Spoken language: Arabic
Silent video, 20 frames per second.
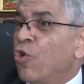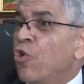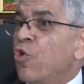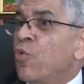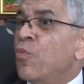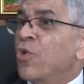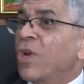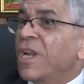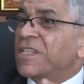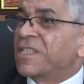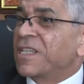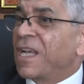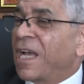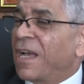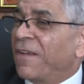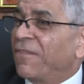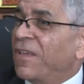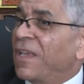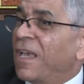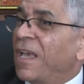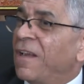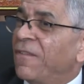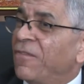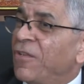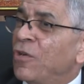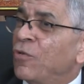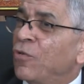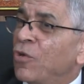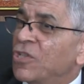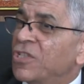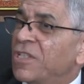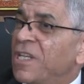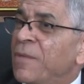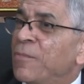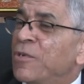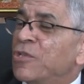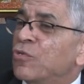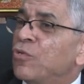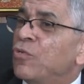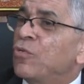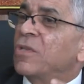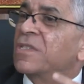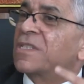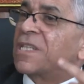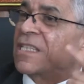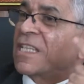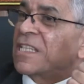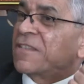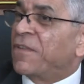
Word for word: ومرشحه في 2020 باش تكون 19%